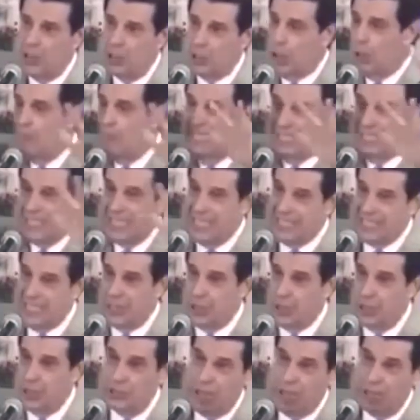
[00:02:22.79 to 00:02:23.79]
no solamente aquí en
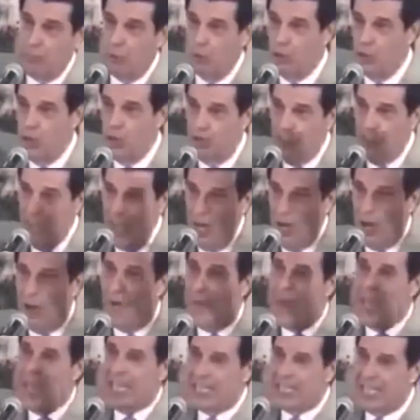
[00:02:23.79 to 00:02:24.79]
Estados Unidos, del mundo yo veo
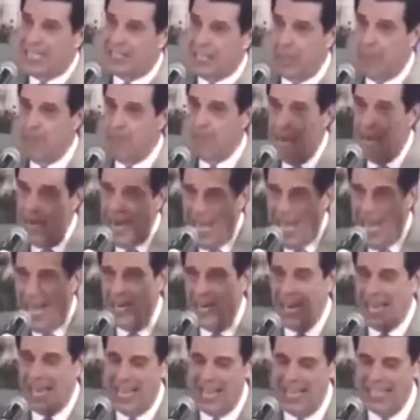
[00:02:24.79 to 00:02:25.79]
que
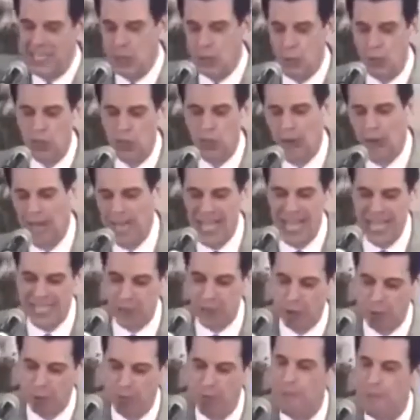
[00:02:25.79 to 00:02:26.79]
tambalean la gente cuando hay
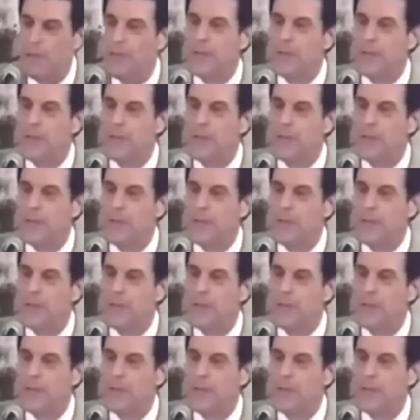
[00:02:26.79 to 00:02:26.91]
eso.